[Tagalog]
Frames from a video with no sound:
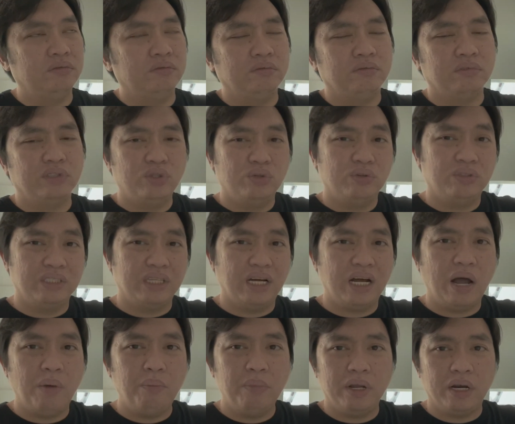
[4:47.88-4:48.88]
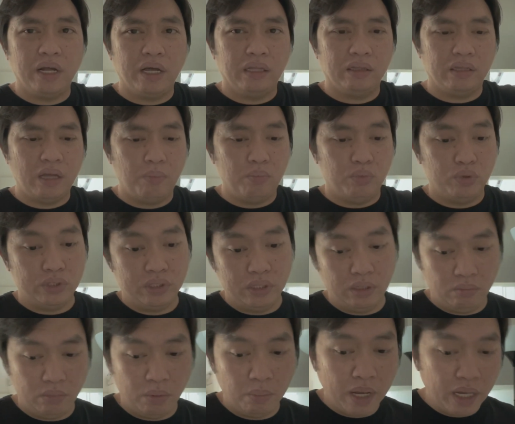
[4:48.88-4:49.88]
yung sa camera tapos
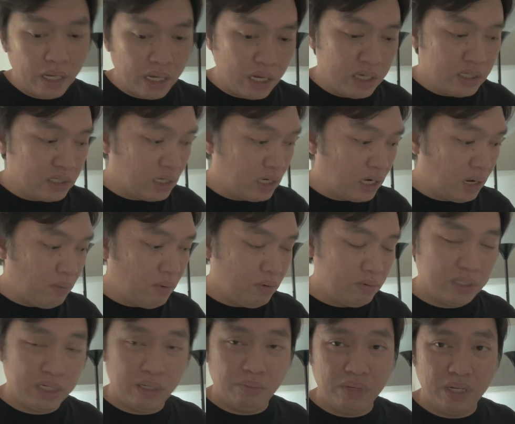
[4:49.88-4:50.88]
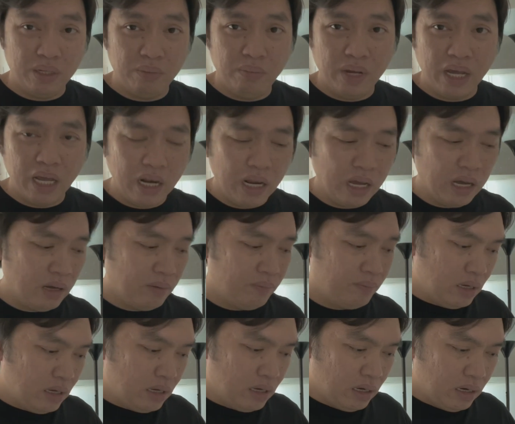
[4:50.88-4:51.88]
nagbabay ka isang kamay sa manibela
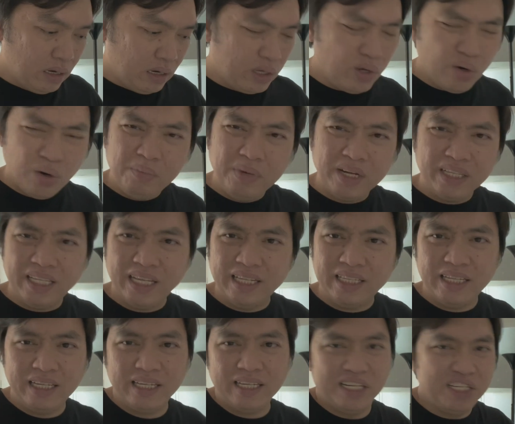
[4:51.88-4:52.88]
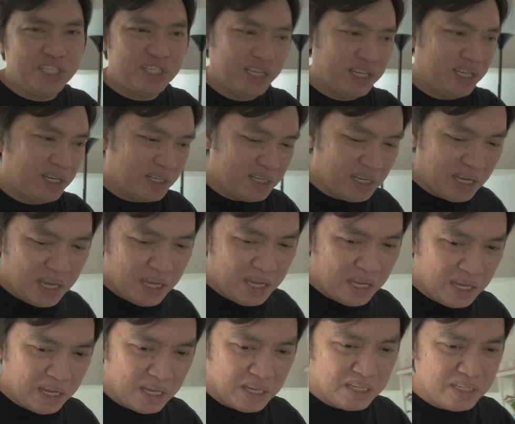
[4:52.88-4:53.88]
uh, ayoko mag take ng risk eh kasi
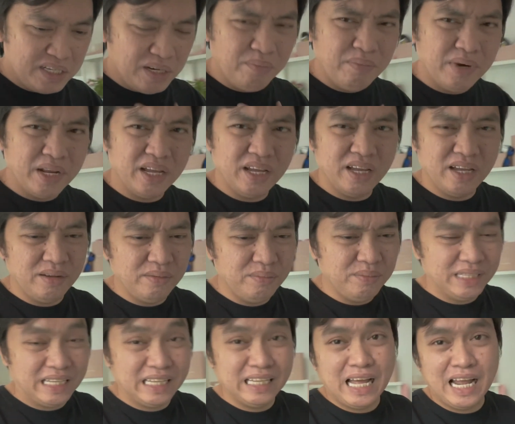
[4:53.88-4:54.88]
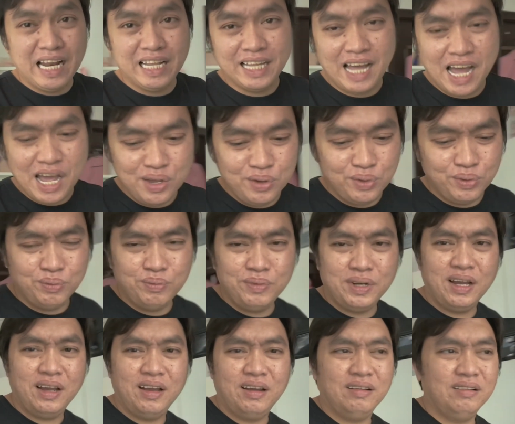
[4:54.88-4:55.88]
syempre tanda na tayo mag
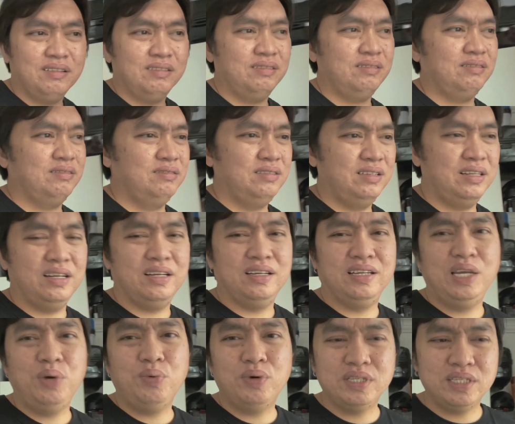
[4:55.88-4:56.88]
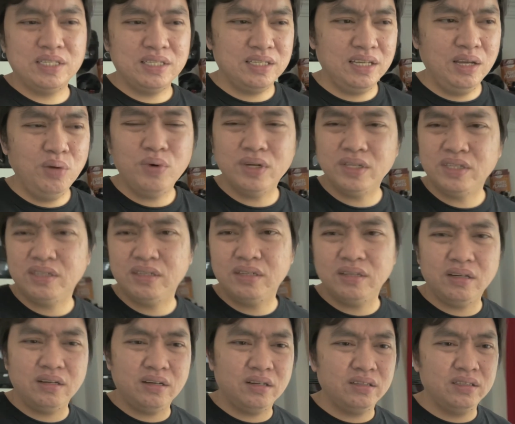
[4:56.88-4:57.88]
iwas iwas
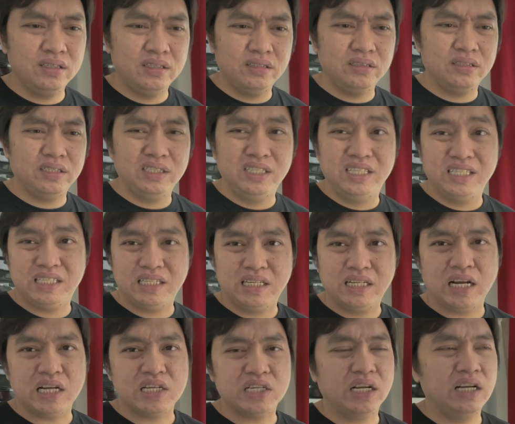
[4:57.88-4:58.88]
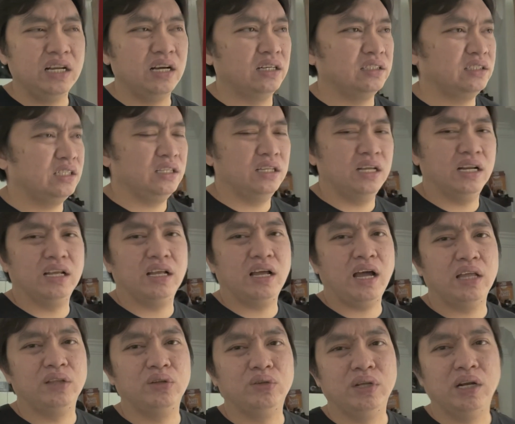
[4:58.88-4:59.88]
uh, disgrasya lang kasi
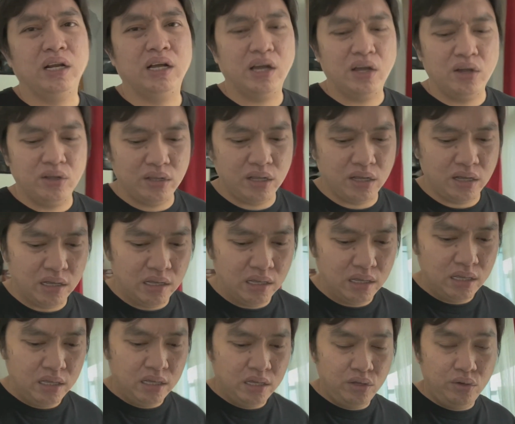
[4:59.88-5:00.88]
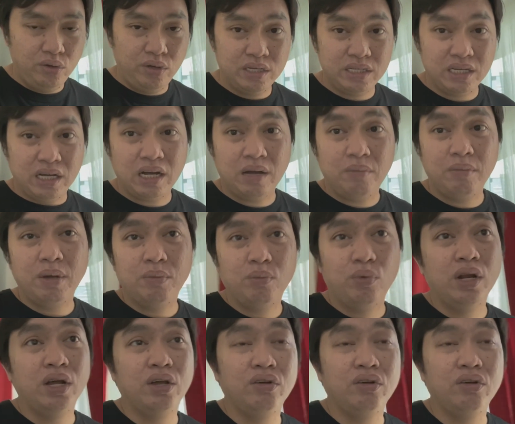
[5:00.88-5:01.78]
delikado talaga yan na yung isang kamay mo lang yung